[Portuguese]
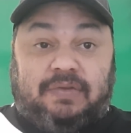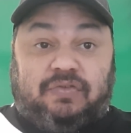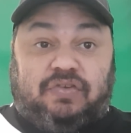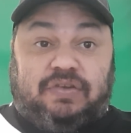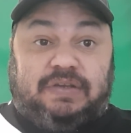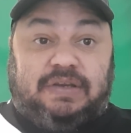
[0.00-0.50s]

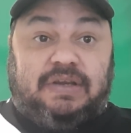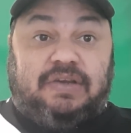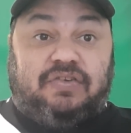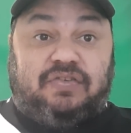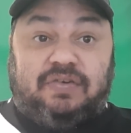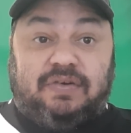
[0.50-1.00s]

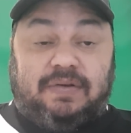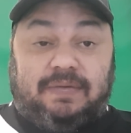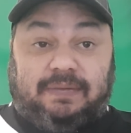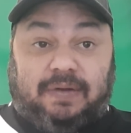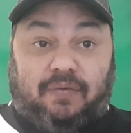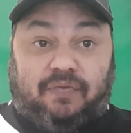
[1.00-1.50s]
Diniz
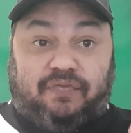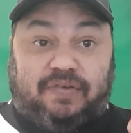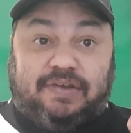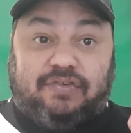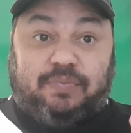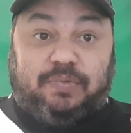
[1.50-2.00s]
não
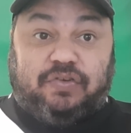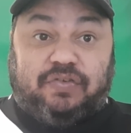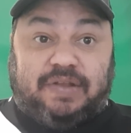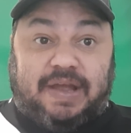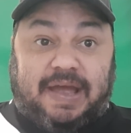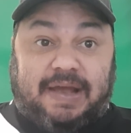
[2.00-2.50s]
fez
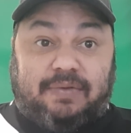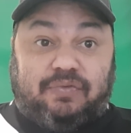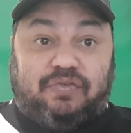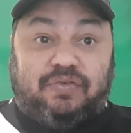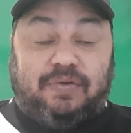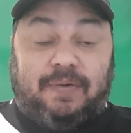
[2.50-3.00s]

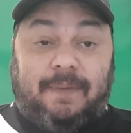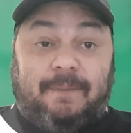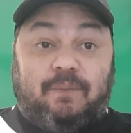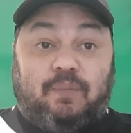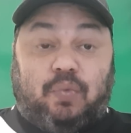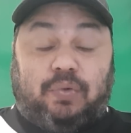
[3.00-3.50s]
mistérios,
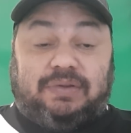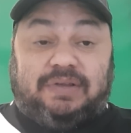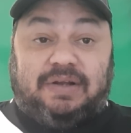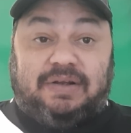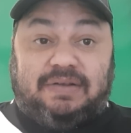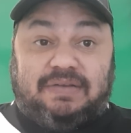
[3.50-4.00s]

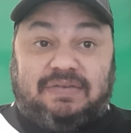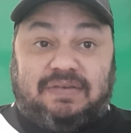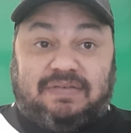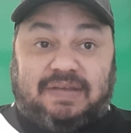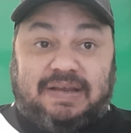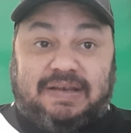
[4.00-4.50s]

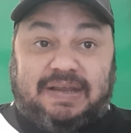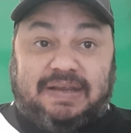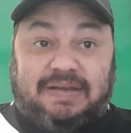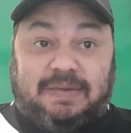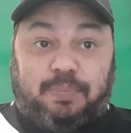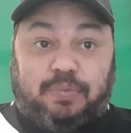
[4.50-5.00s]
mudanças aí na
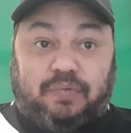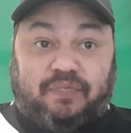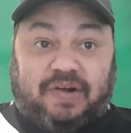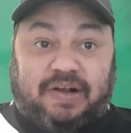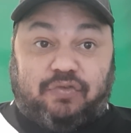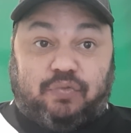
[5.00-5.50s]
equipe do
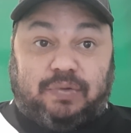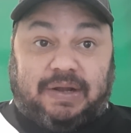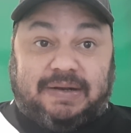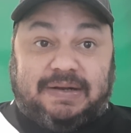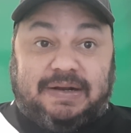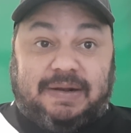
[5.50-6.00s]
Vasco
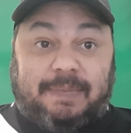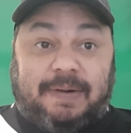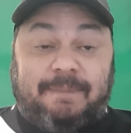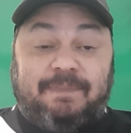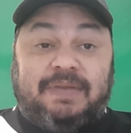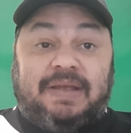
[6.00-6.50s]
da
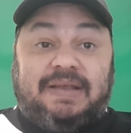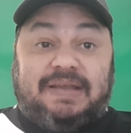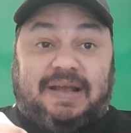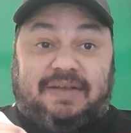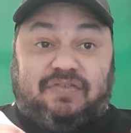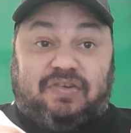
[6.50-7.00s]
Gama
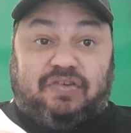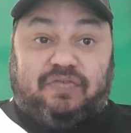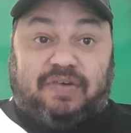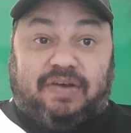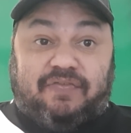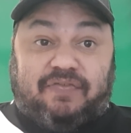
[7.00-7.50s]
e a gente
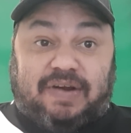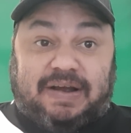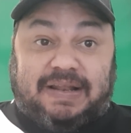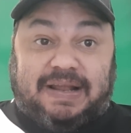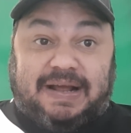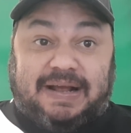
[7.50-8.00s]
vai
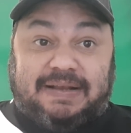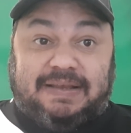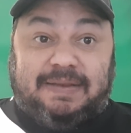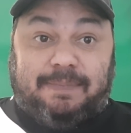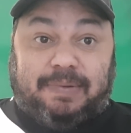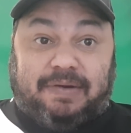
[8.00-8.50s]
falar
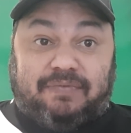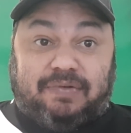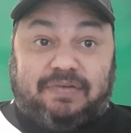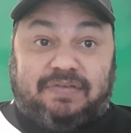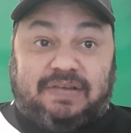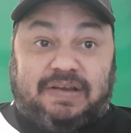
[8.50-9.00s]
aqui para
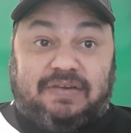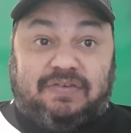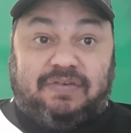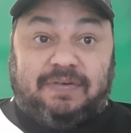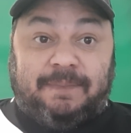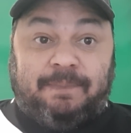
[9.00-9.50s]
vocês.